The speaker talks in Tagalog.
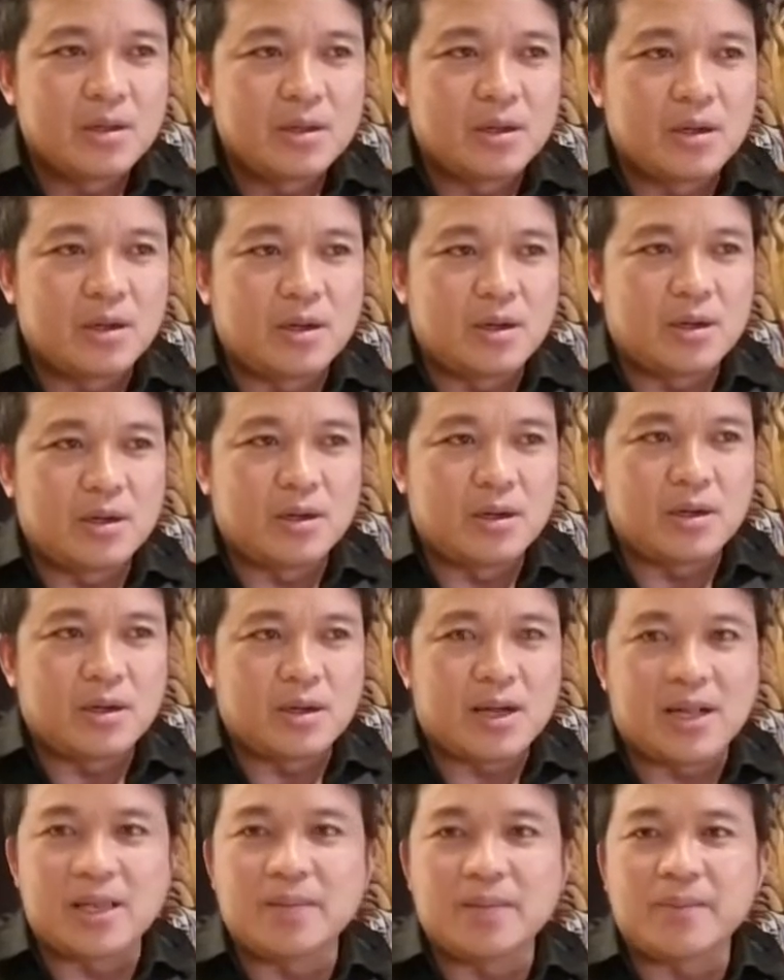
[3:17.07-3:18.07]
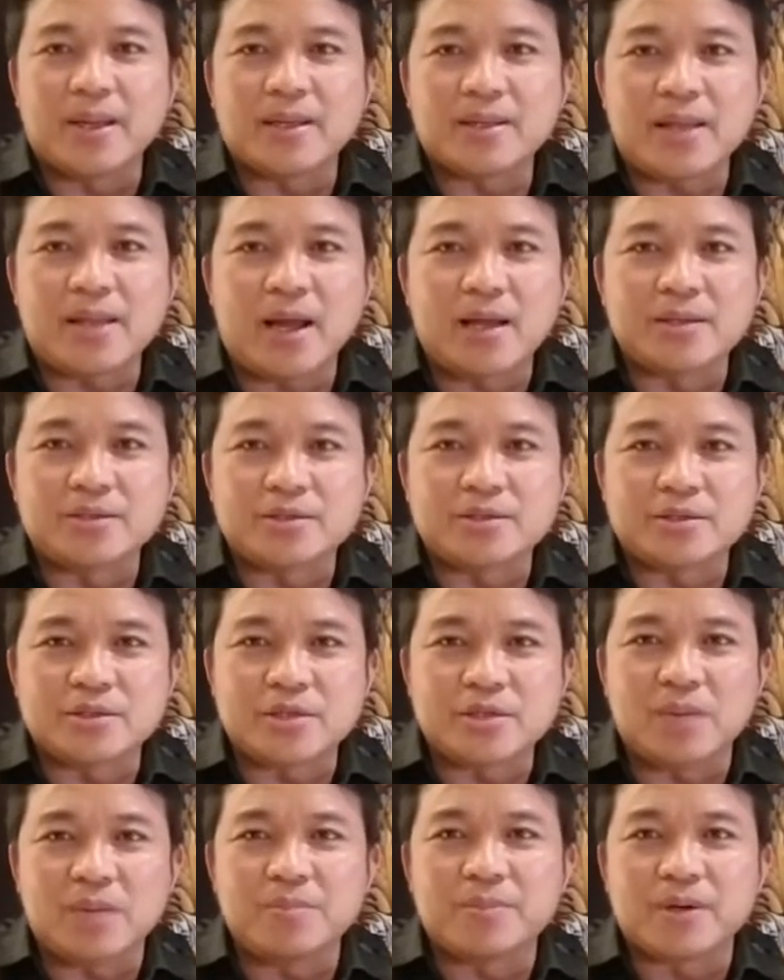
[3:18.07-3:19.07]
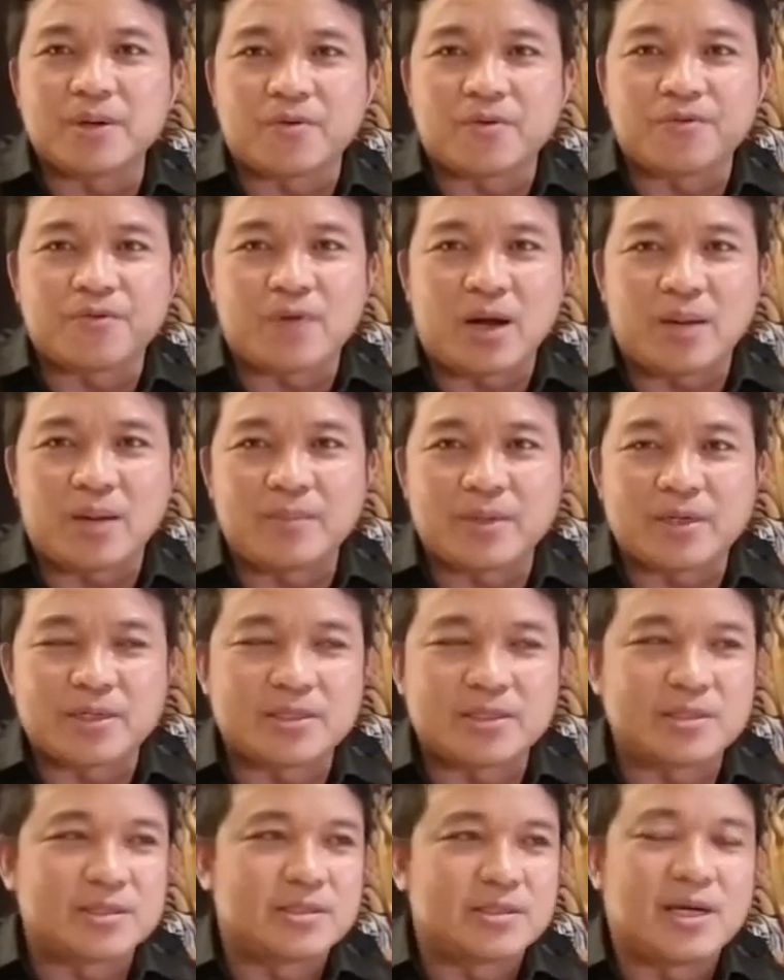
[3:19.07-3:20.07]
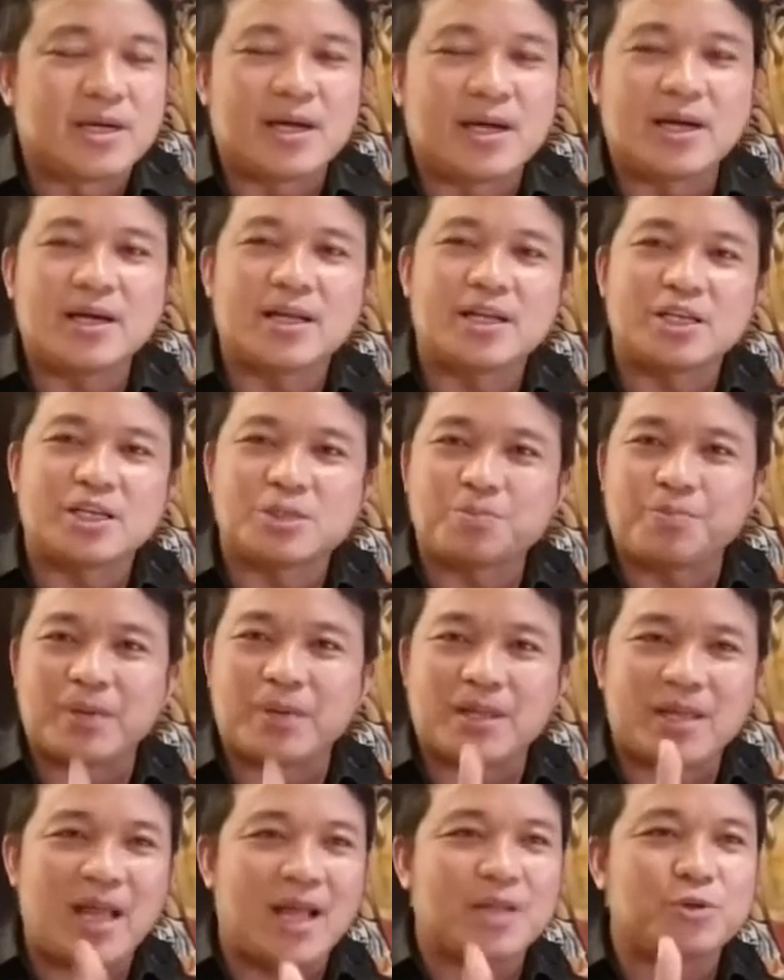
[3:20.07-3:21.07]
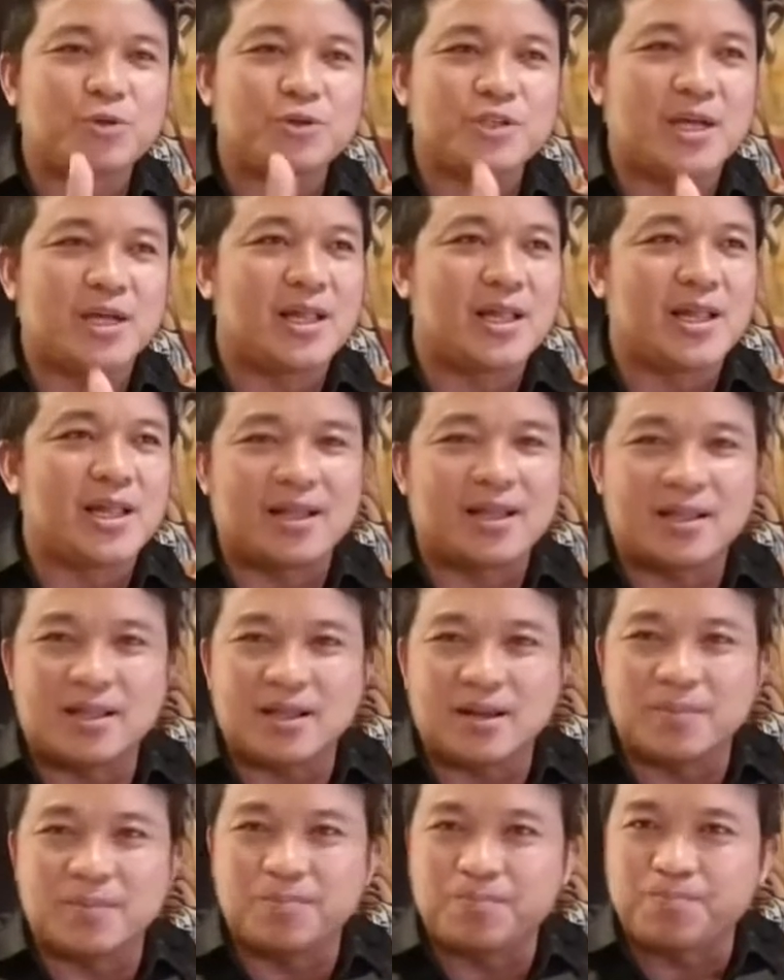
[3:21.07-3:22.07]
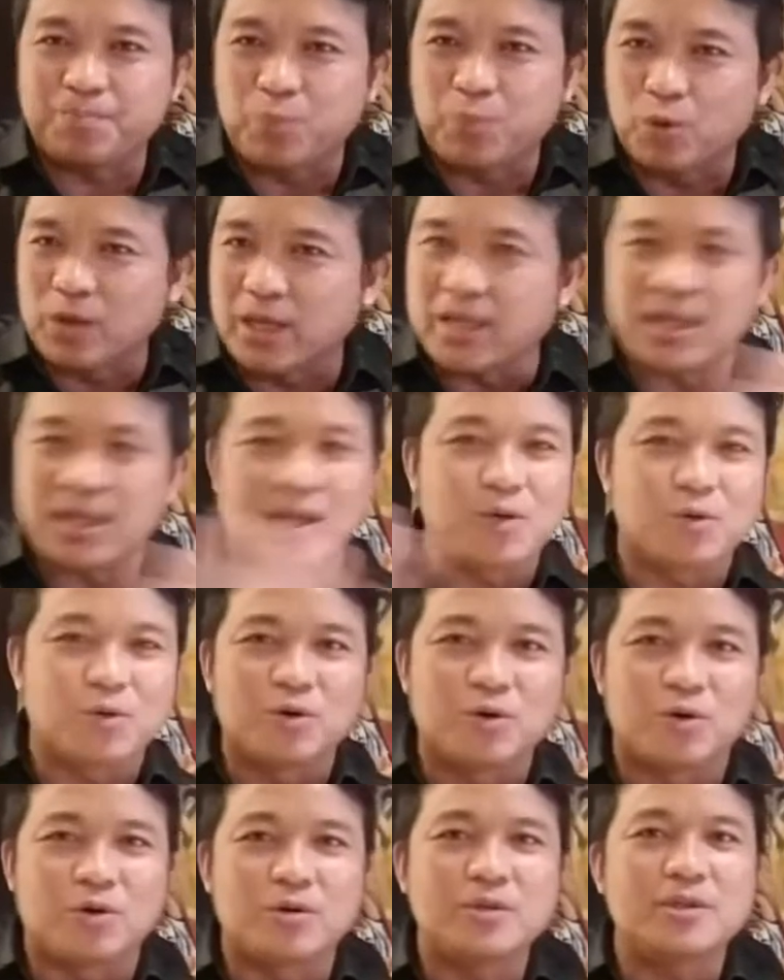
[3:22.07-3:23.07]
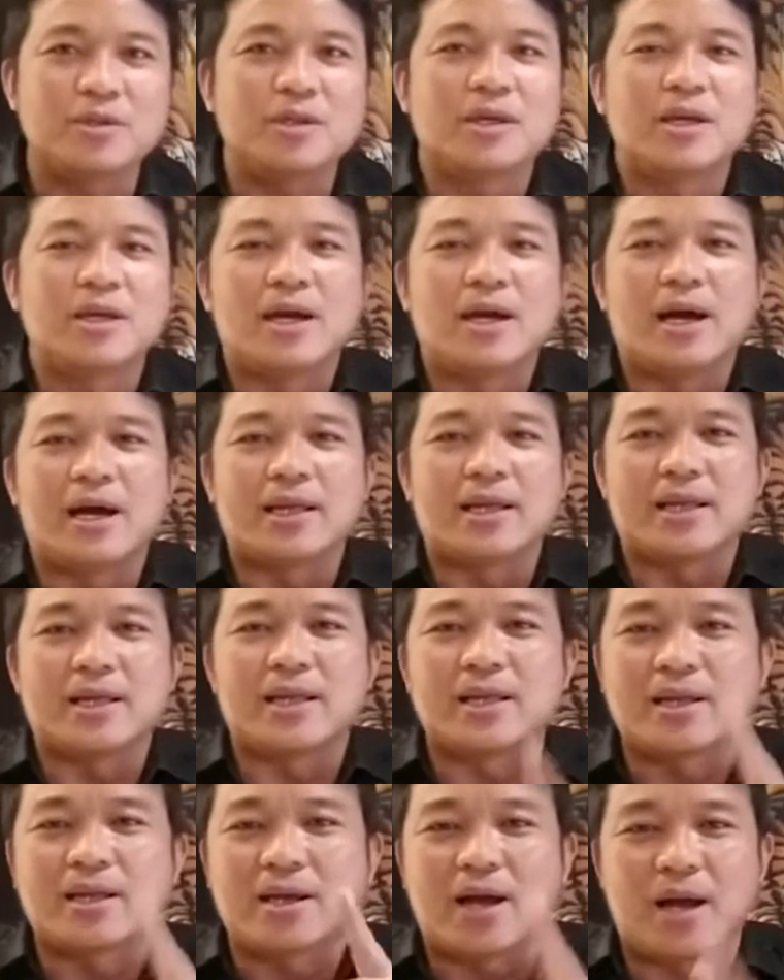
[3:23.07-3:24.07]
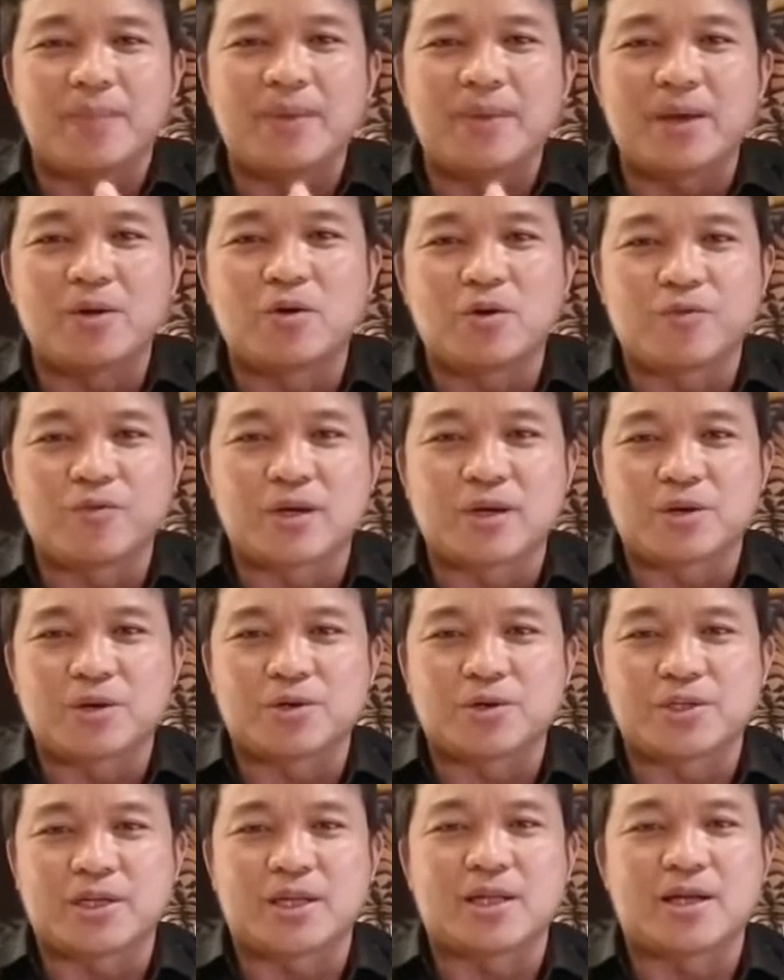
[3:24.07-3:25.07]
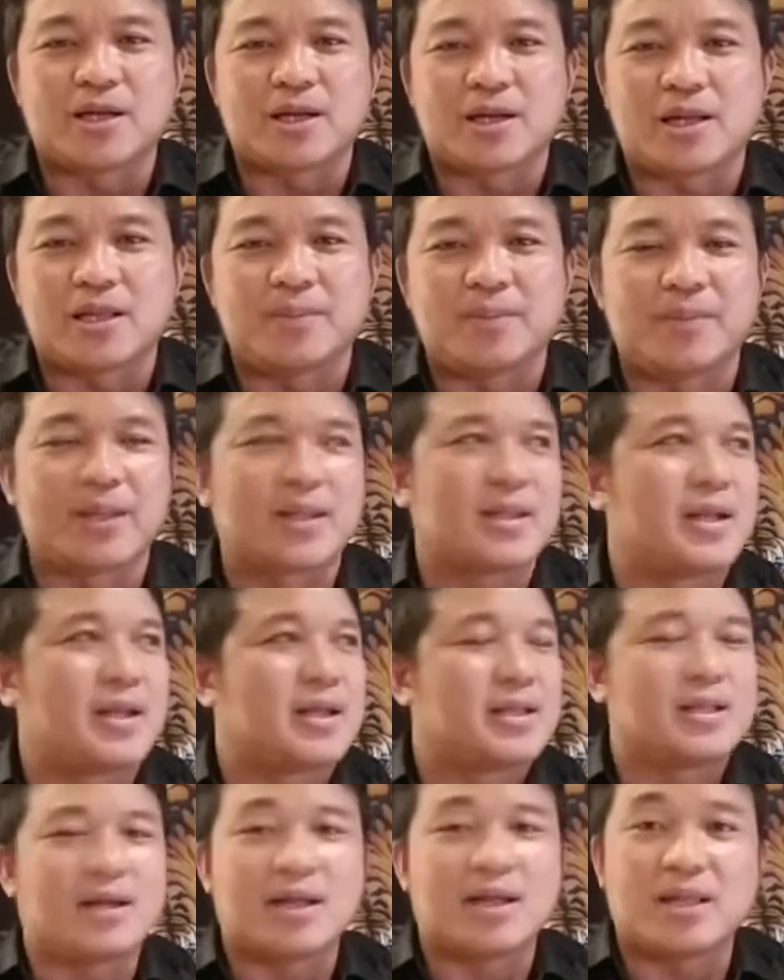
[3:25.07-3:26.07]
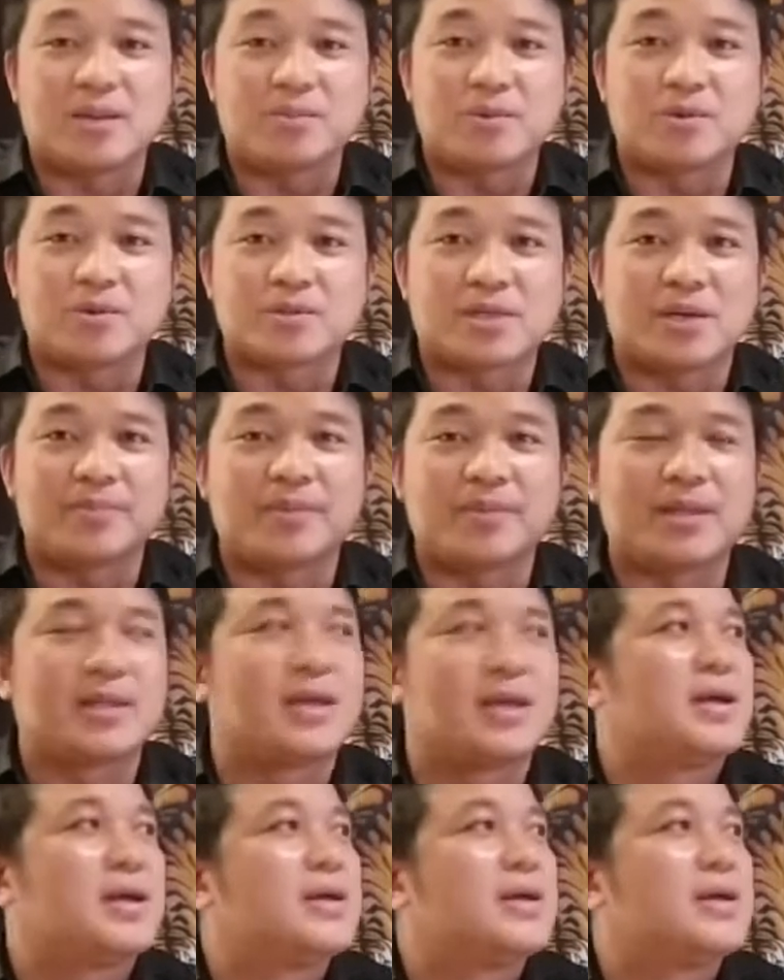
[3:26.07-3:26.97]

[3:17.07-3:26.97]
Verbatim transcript: uh, Kalimantan Chamber of Commerce. Ah, respetado siya lahat ng politiko doon at incoming governor siya ng Kalimantan. Alam mo mong sabi niya,